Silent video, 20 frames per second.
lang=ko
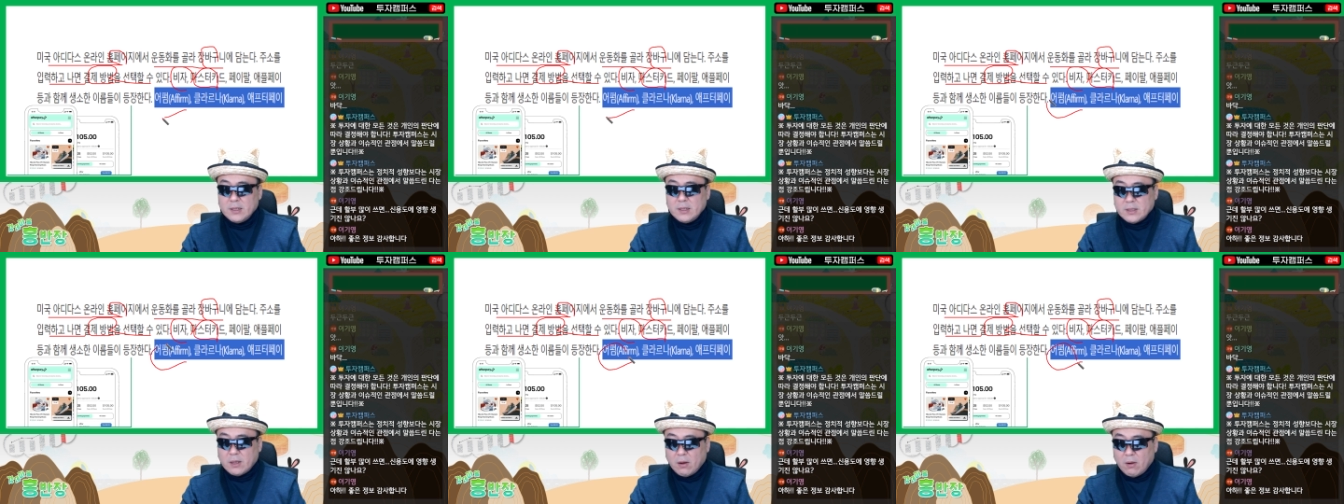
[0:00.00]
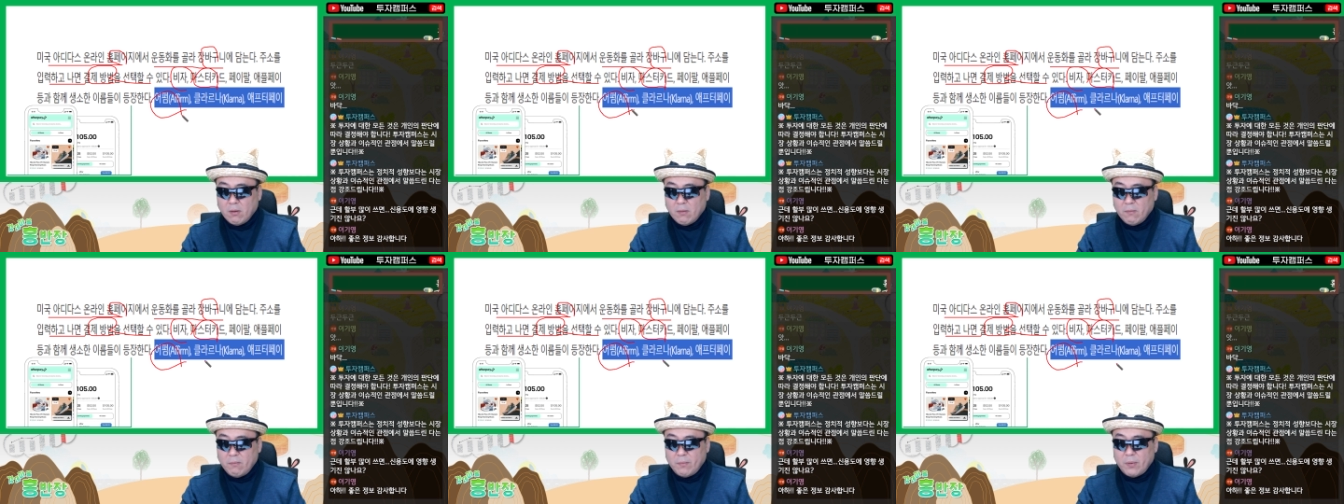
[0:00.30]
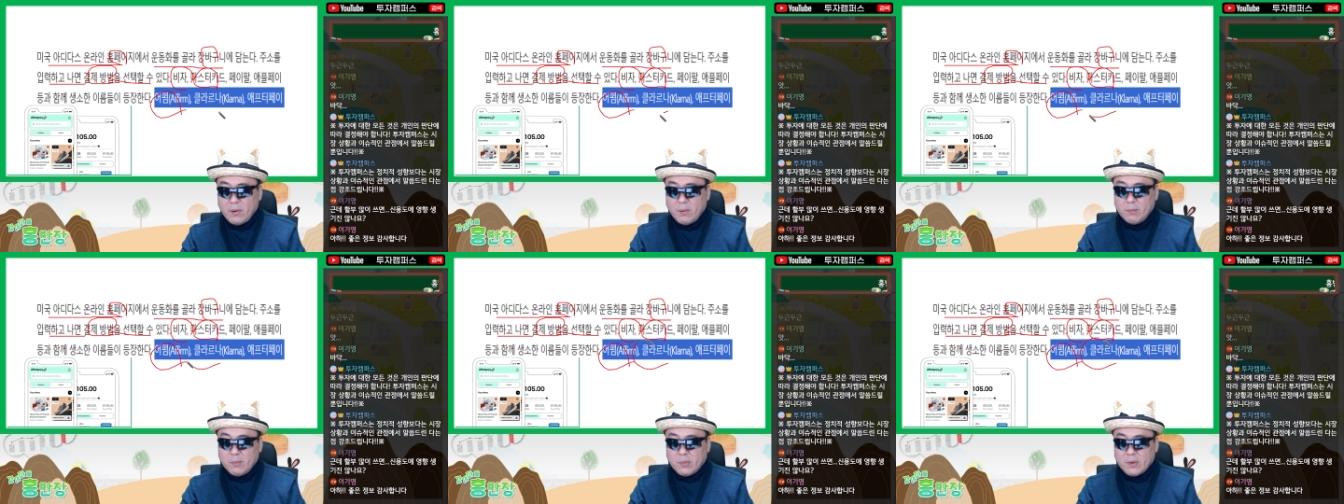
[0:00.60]
자
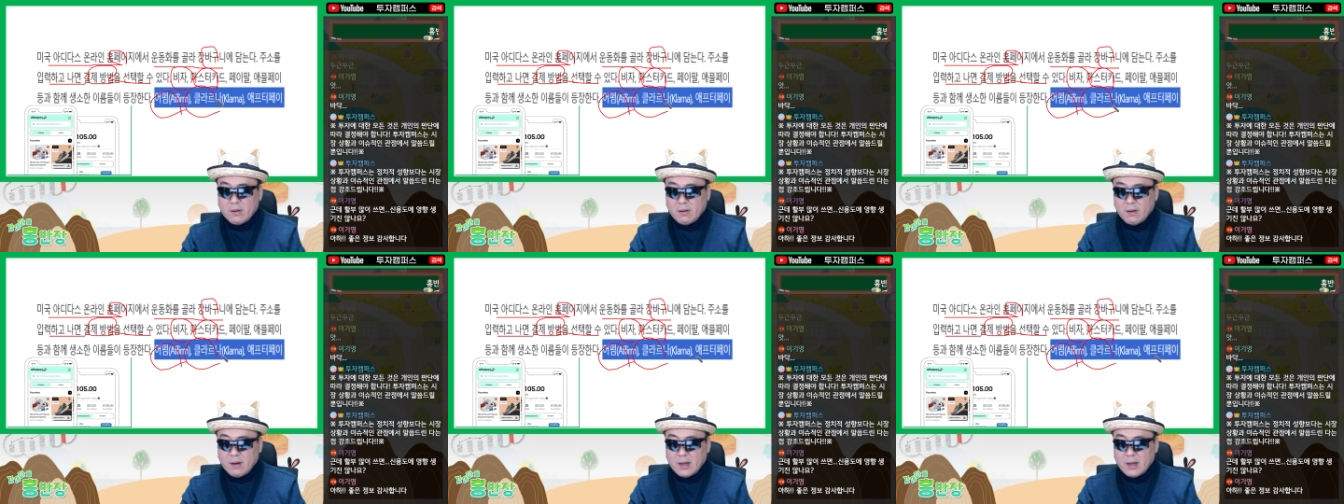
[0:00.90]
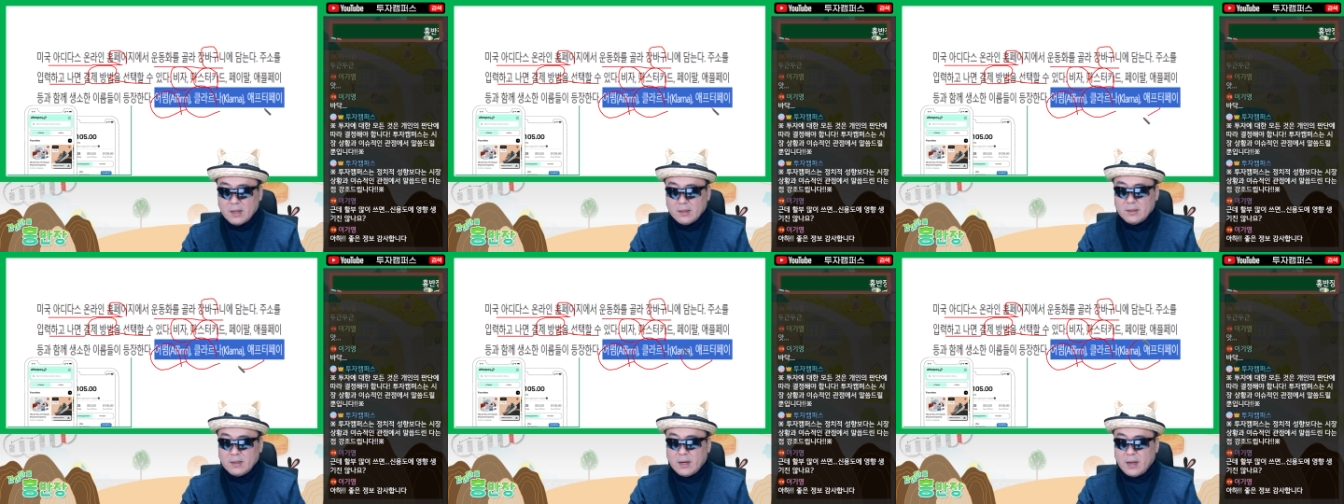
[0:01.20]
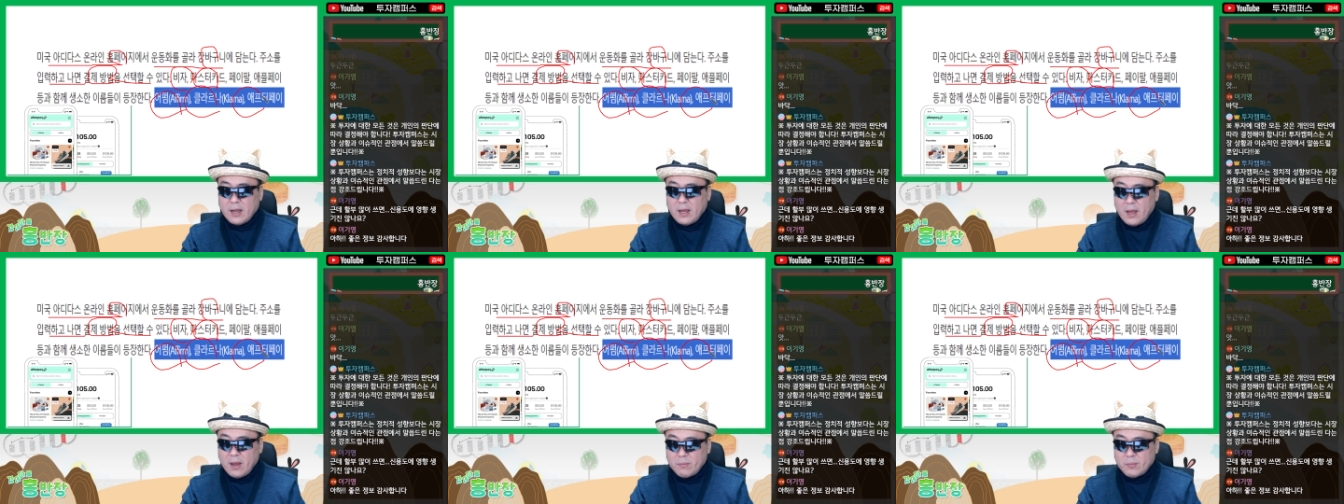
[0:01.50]
어펌, 클라나,
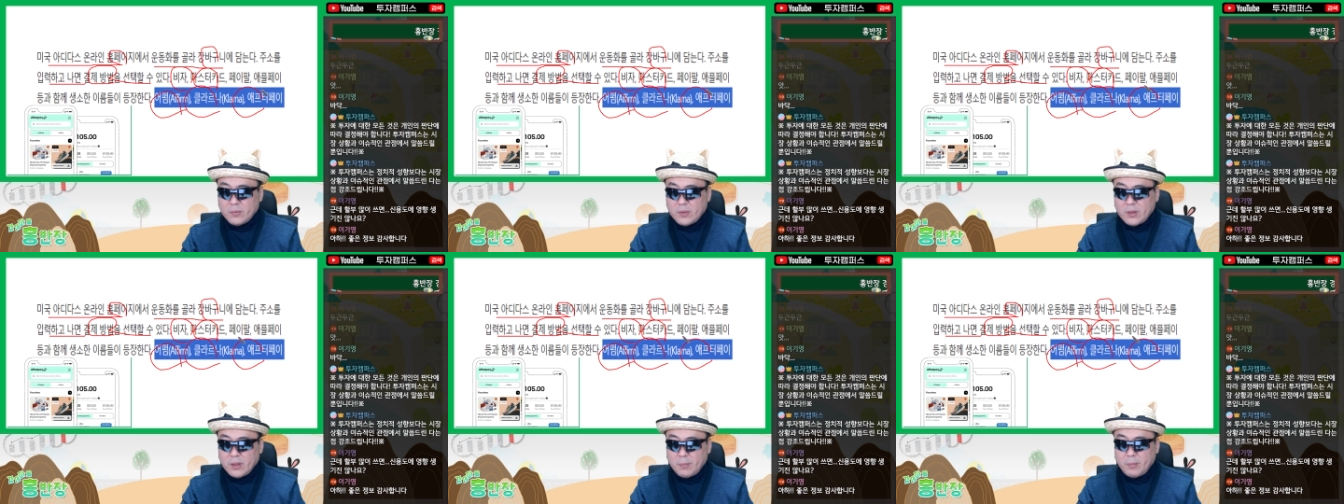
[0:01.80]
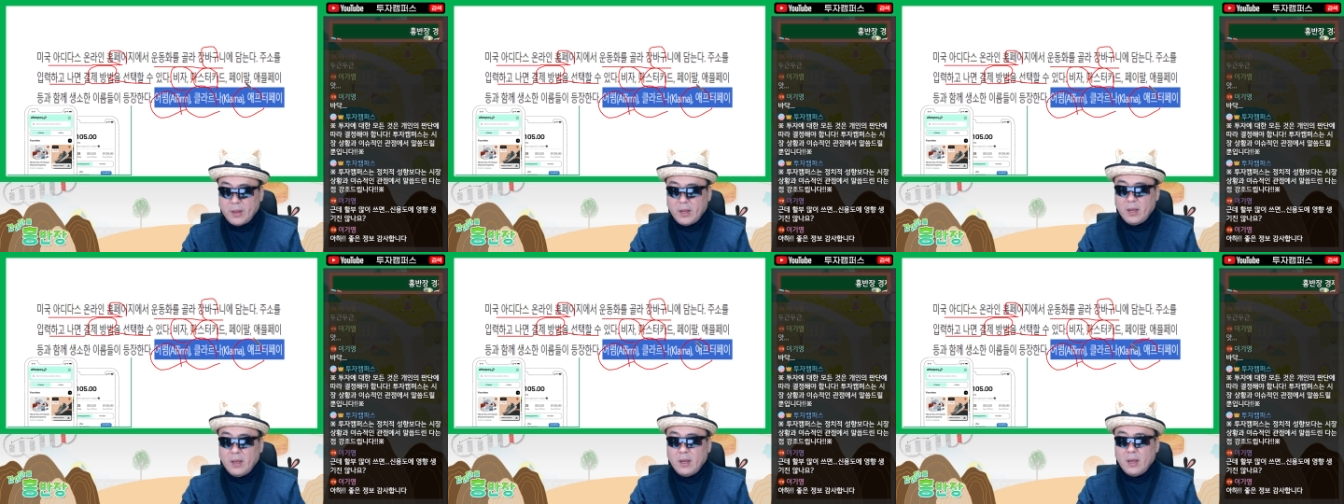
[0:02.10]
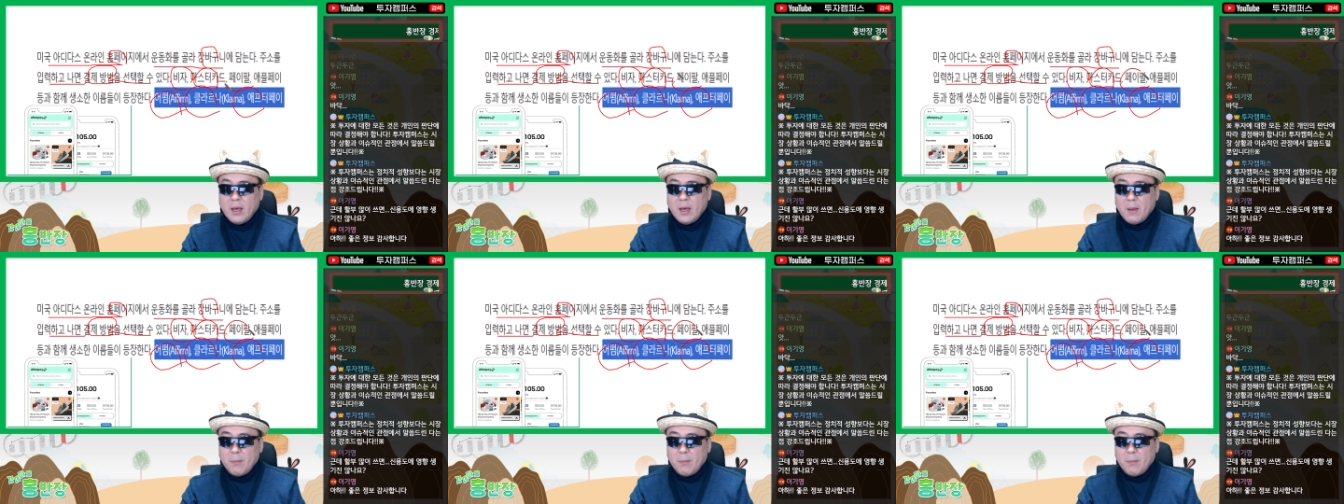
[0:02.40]
애프터페이,